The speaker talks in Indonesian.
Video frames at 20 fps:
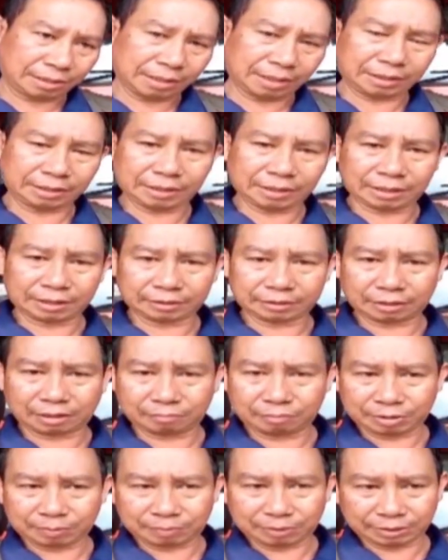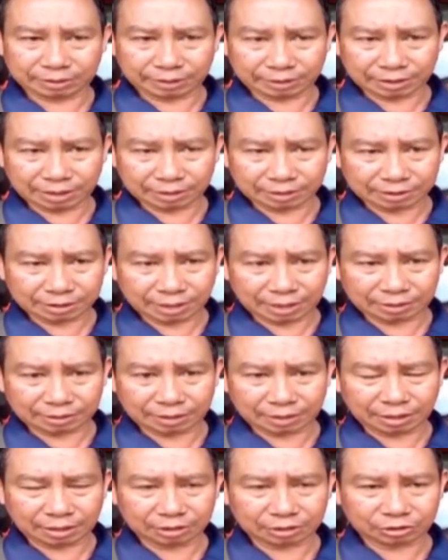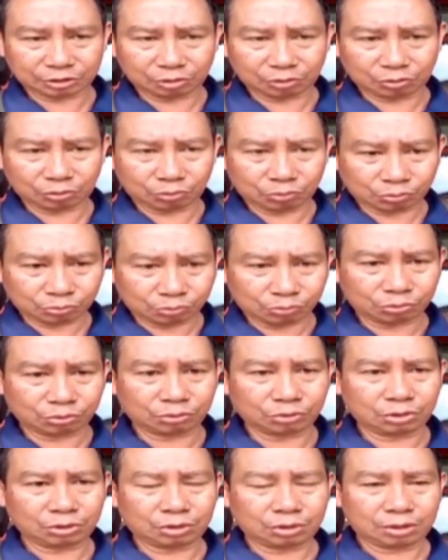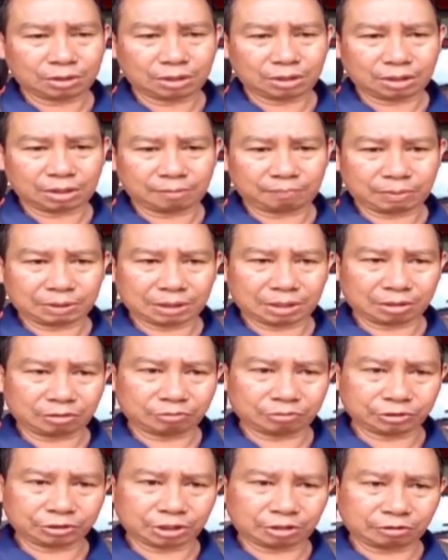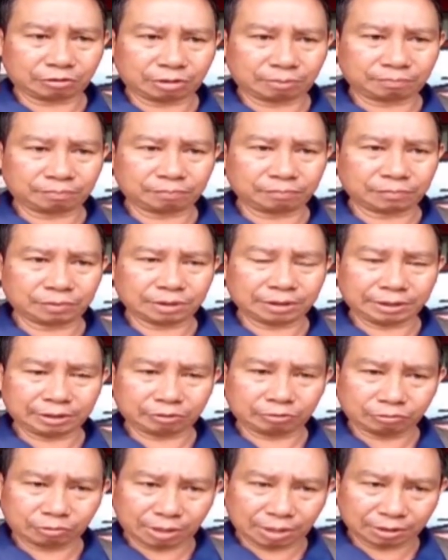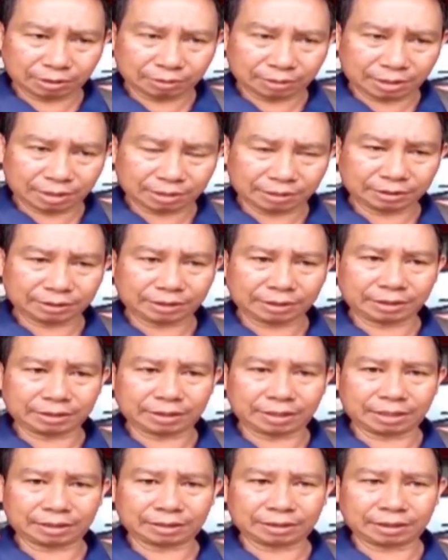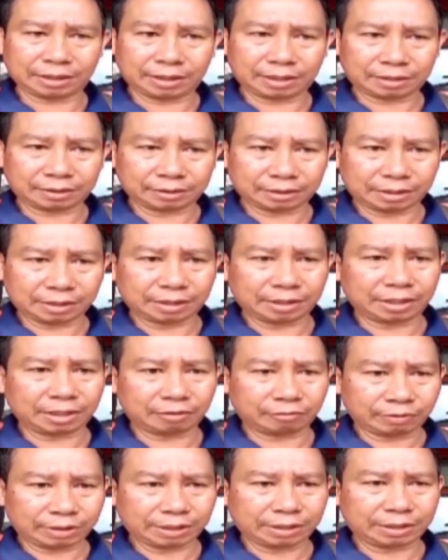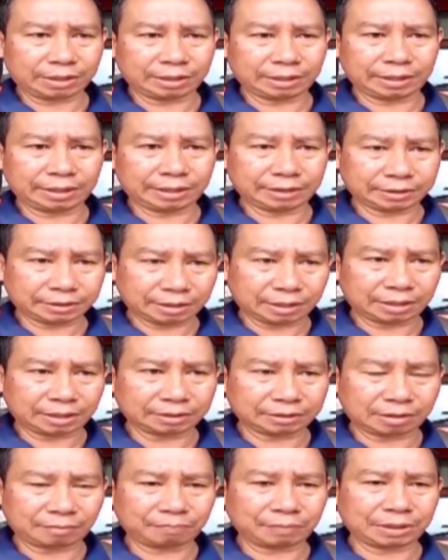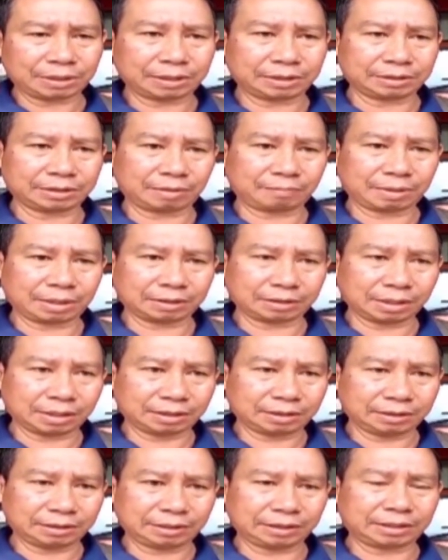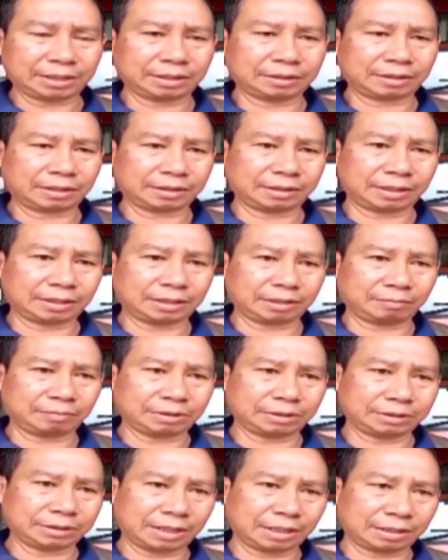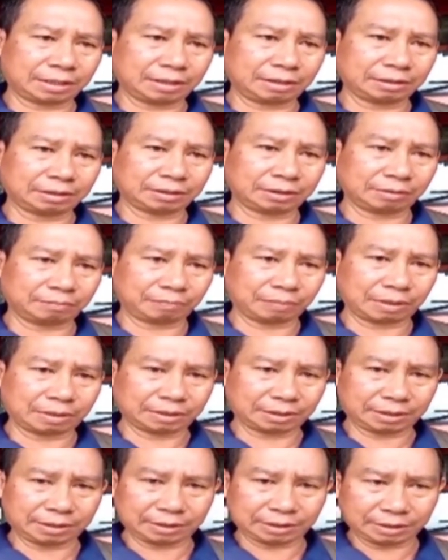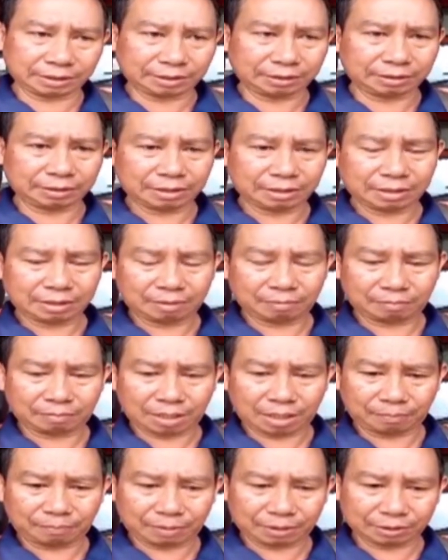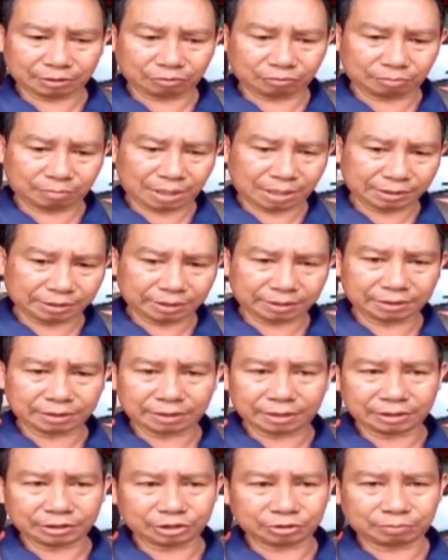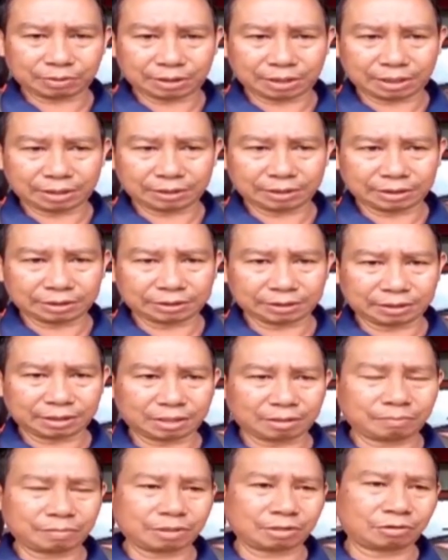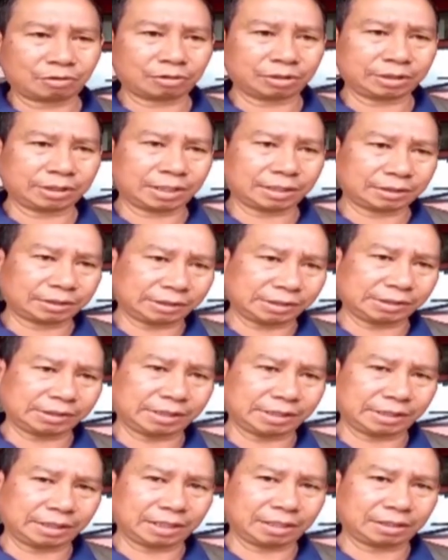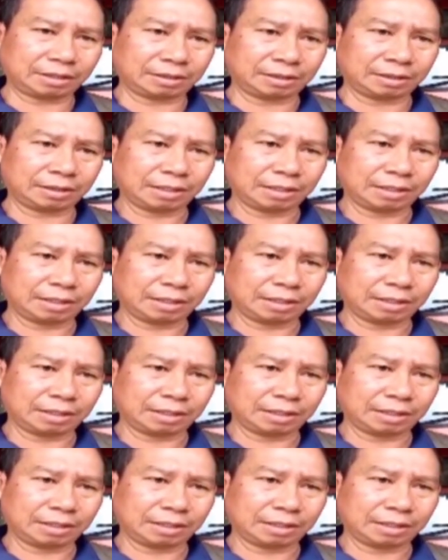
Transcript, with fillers: Dan yang lebih penting lagi adalah seluruh eh, penanggung jawab lingkungan dari tingkat RT, RW, desa sampai kecamatan jika terjadi bencana seperti ini apa itu banjir dan lain sebagainya segera berkoordinasi dengan